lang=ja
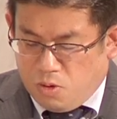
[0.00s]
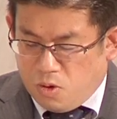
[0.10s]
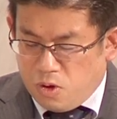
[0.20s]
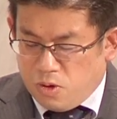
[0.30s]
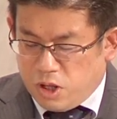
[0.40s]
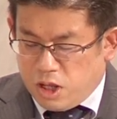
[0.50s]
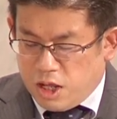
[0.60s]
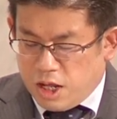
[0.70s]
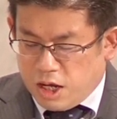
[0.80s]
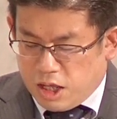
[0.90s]
お祈りして
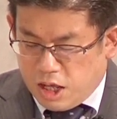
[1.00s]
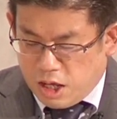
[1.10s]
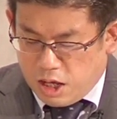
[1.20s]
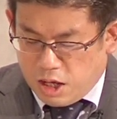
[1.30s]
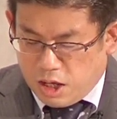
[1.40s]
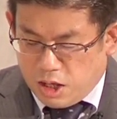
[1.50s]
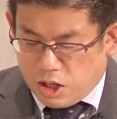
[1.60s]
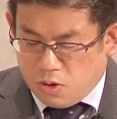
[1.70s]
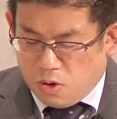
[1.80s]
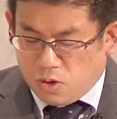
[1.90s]
いただき、
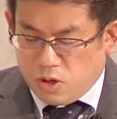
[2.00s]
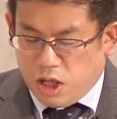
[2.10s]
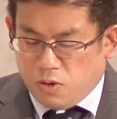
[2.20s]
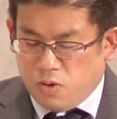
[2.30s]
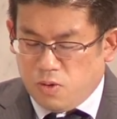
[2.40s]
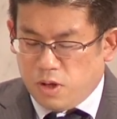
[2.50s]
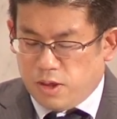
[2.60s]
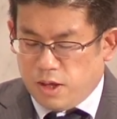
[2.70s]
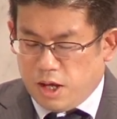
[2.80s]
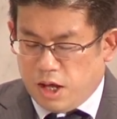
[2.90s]
仕事に行くので
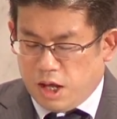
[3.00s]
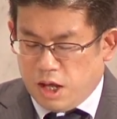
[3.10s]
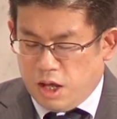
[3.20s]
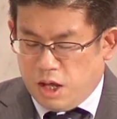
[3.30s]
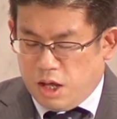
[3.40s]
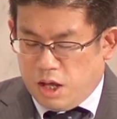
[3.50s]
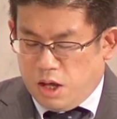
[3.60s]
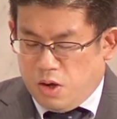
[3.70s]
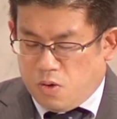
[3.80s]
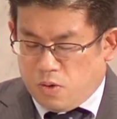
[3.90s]
すが、
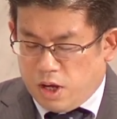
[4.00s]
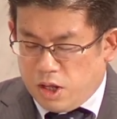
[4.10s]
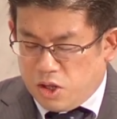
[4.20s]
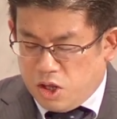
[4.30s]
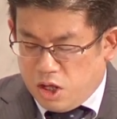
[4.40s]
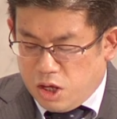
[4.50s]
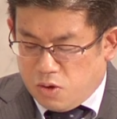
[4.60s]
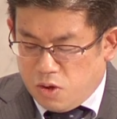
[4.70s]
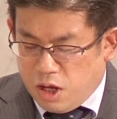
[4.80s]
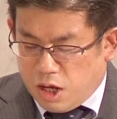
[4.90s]
同じ
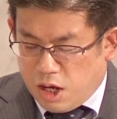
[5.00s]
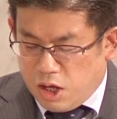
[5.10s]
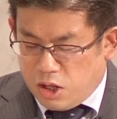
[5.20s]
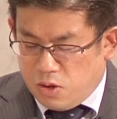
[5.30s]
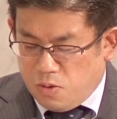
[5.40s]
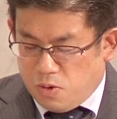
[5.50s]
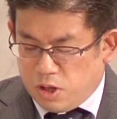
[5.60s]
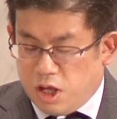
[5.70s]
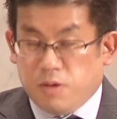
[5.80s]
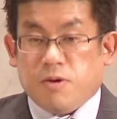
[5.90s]
繰り返しを
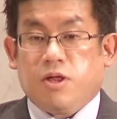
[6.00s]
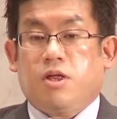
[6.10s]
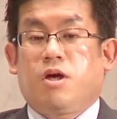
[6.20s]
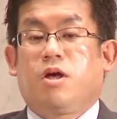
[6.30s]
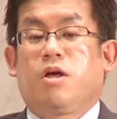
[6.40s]
していました。